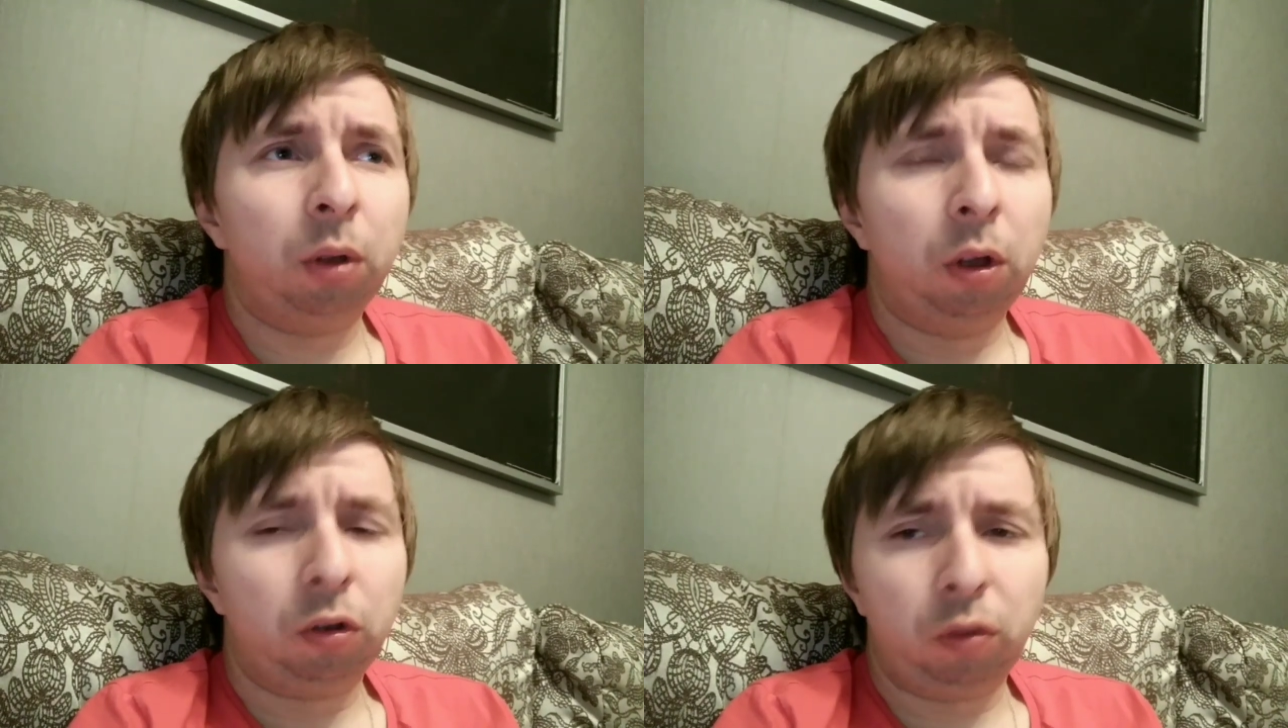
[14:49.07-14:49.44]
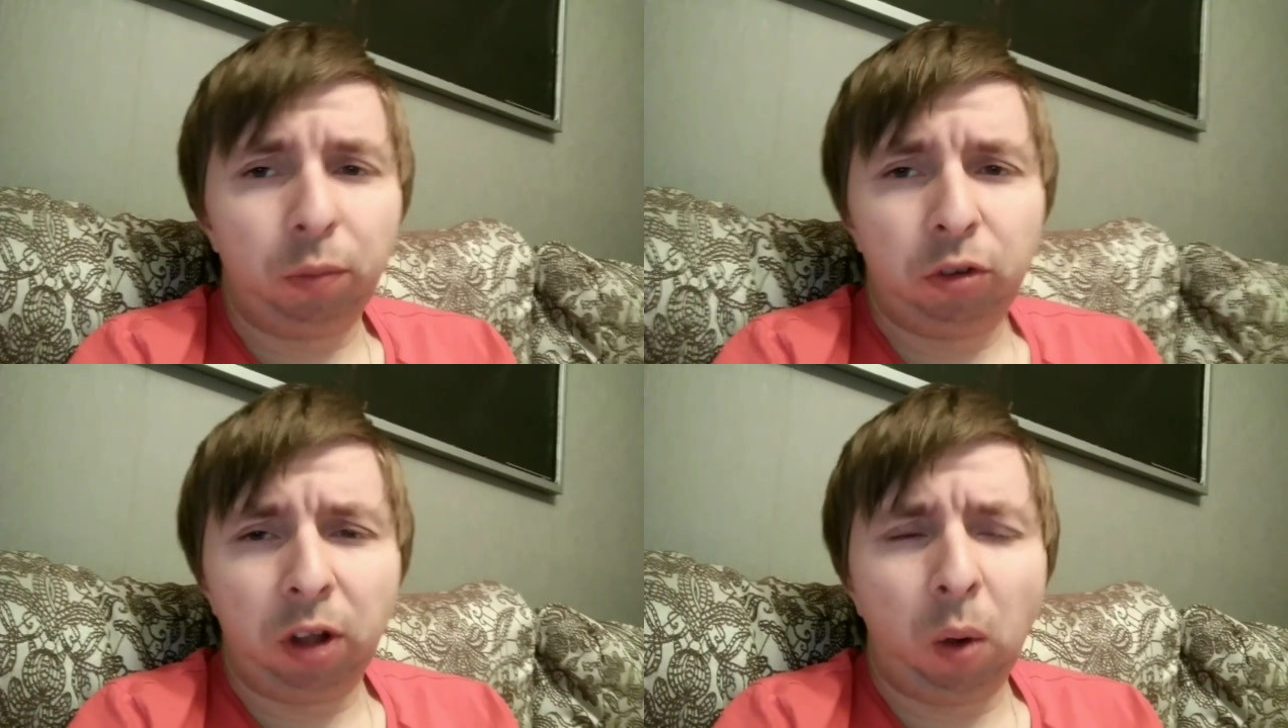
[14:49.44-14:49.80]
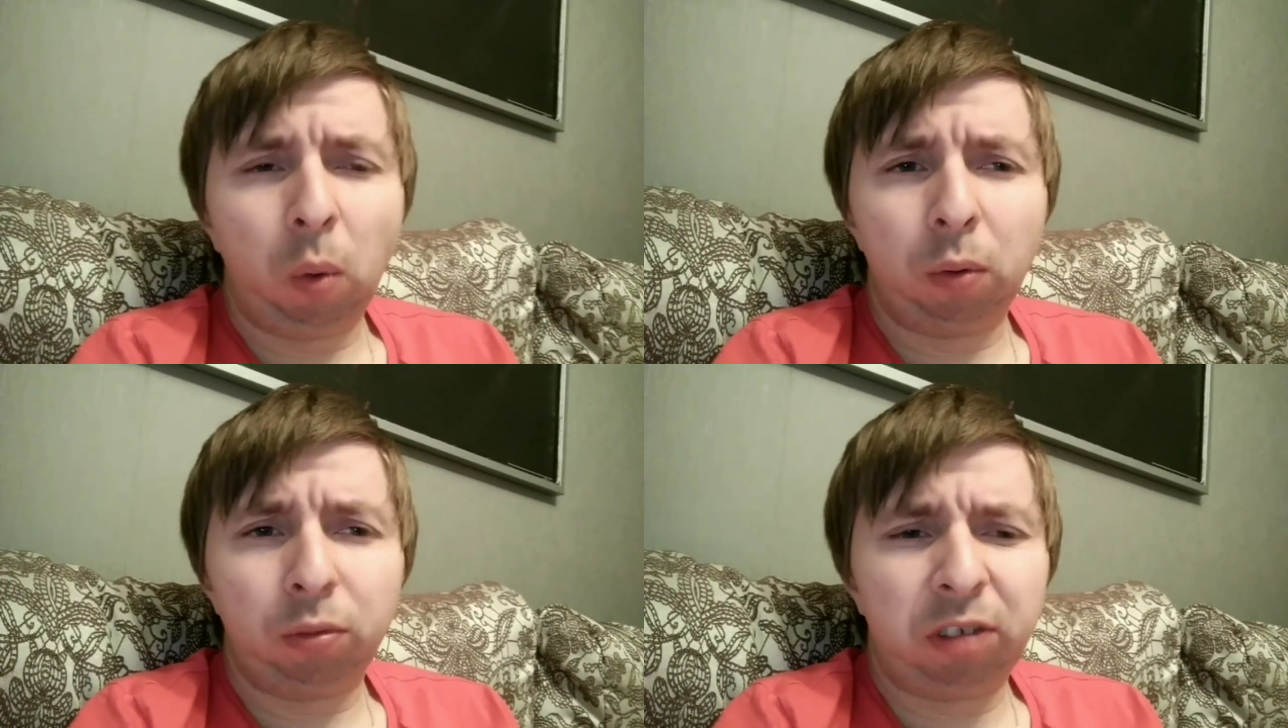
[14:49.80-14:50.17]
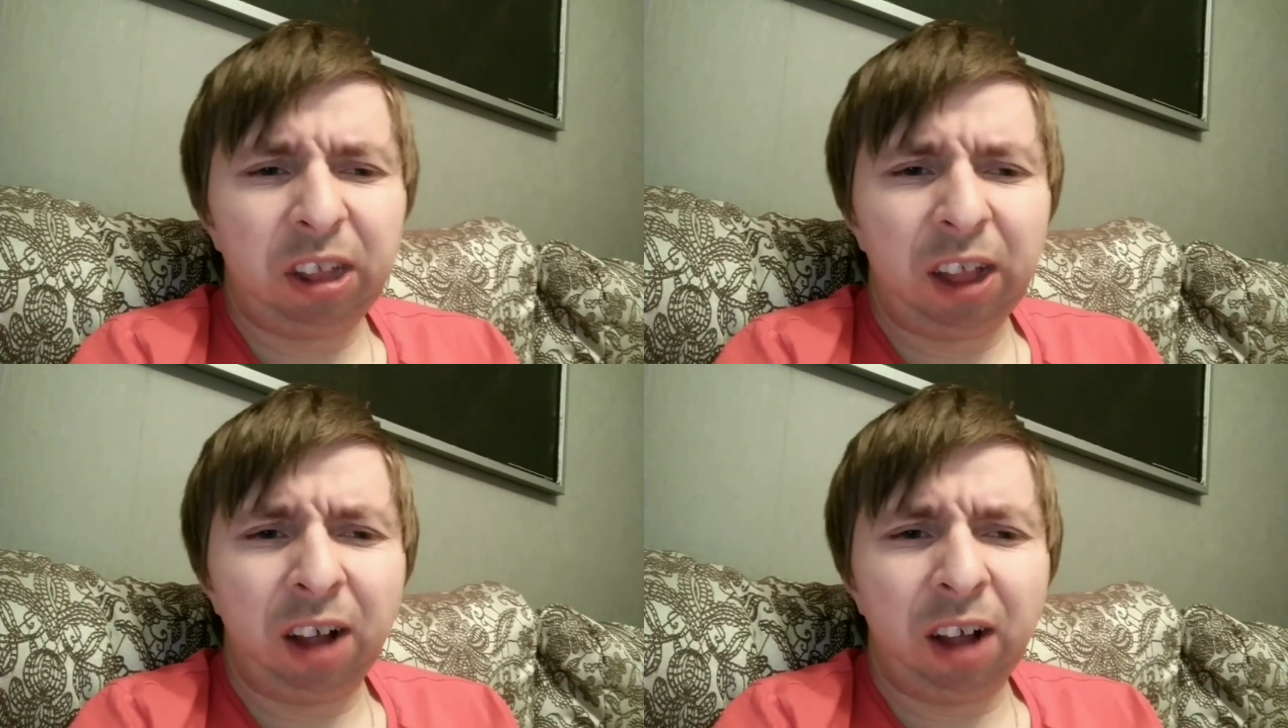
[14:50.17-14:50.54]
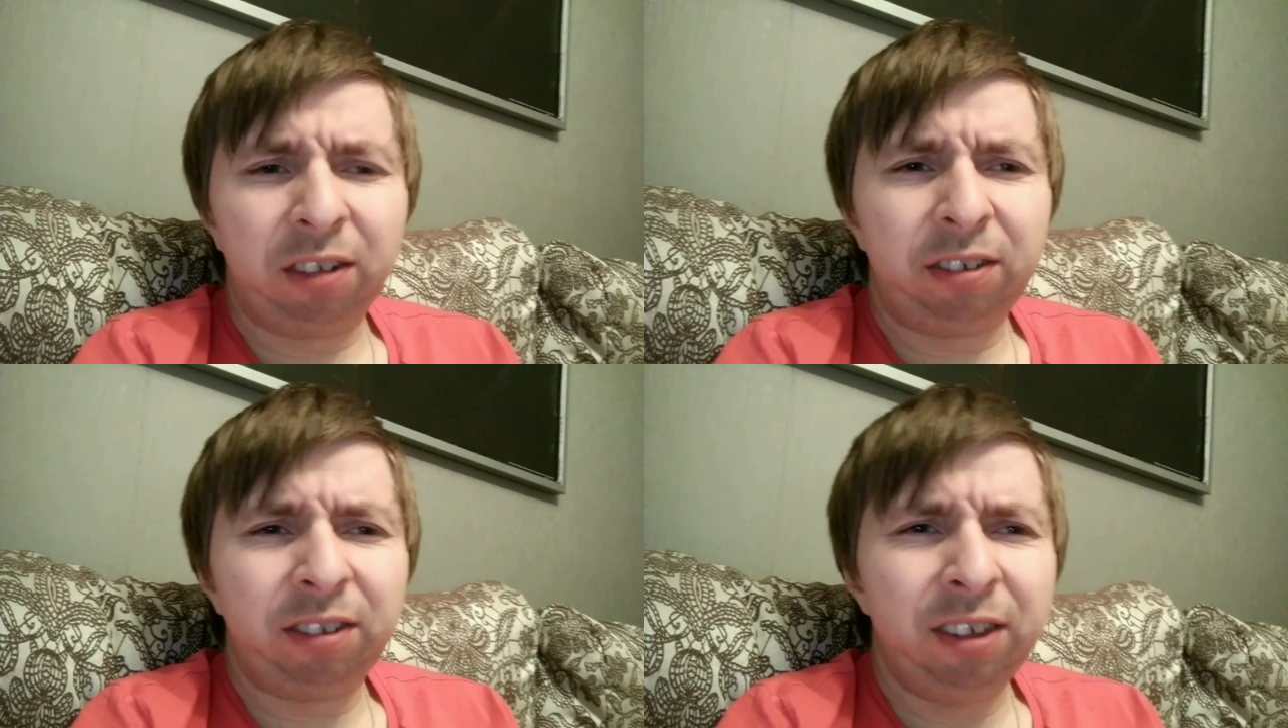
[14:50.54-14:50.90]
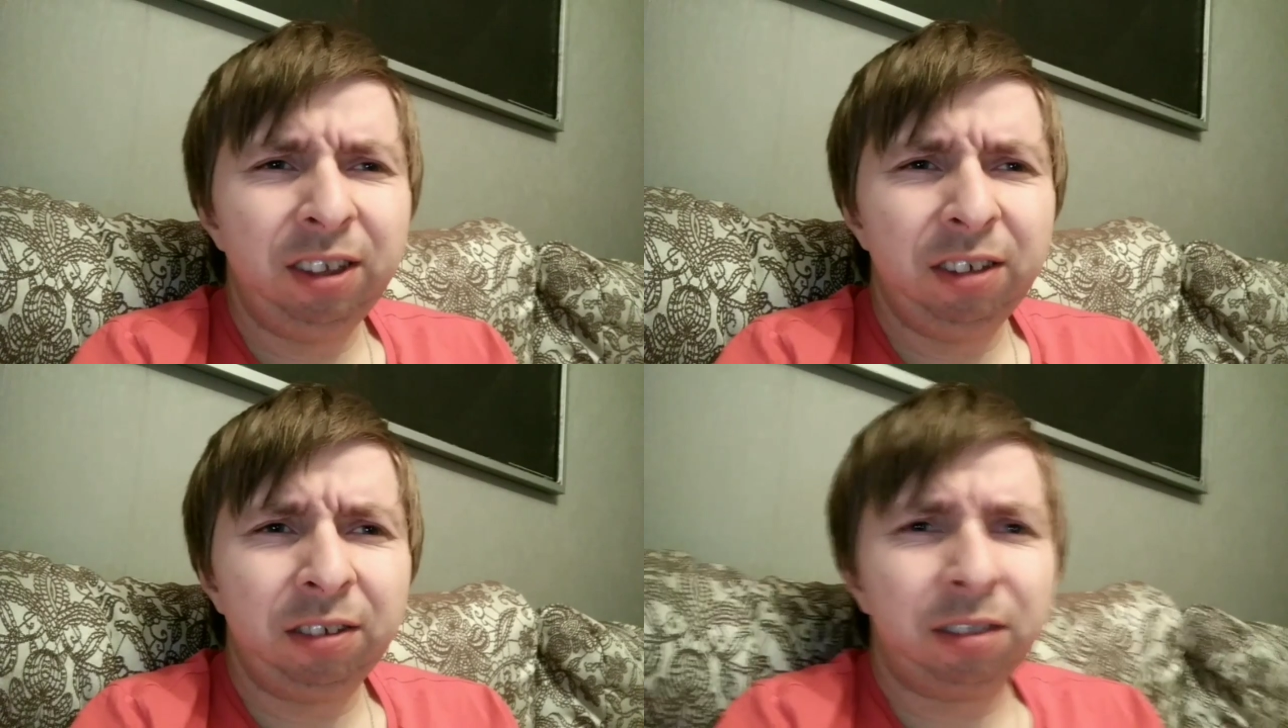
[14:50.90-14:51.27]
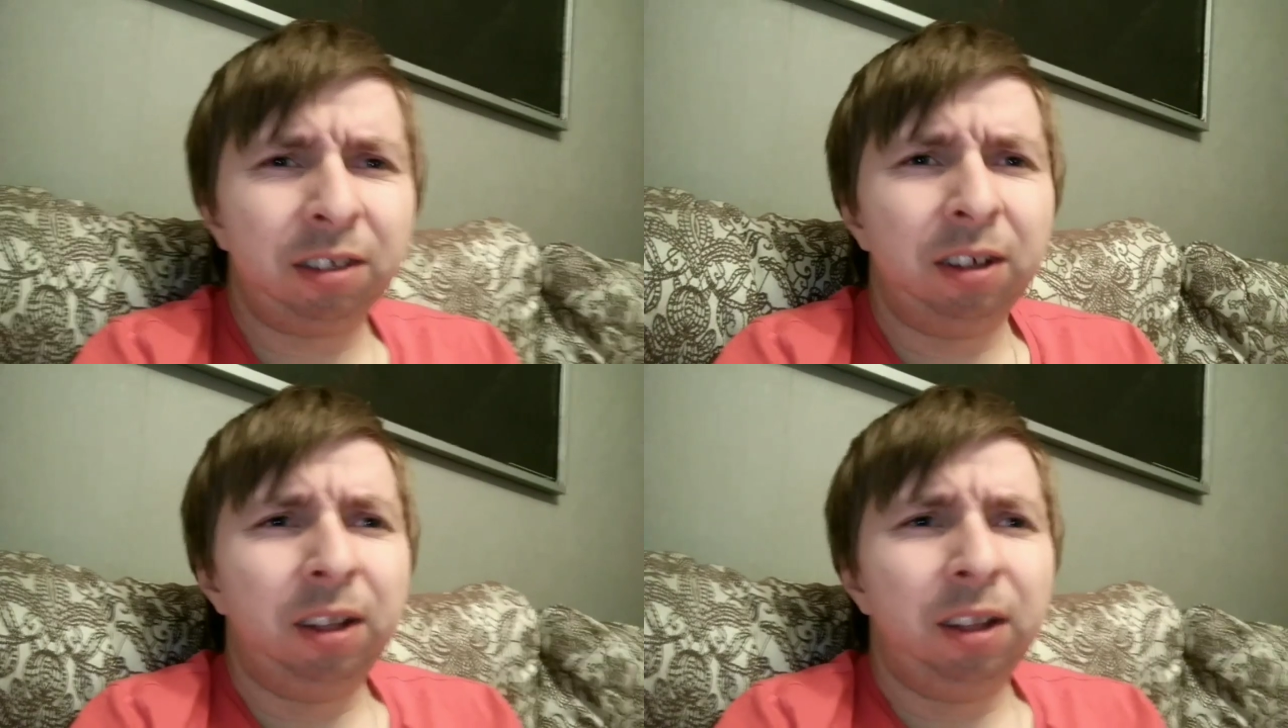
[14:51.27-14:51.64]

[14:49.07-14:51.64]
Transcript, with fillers: что вообще такой русский таксист,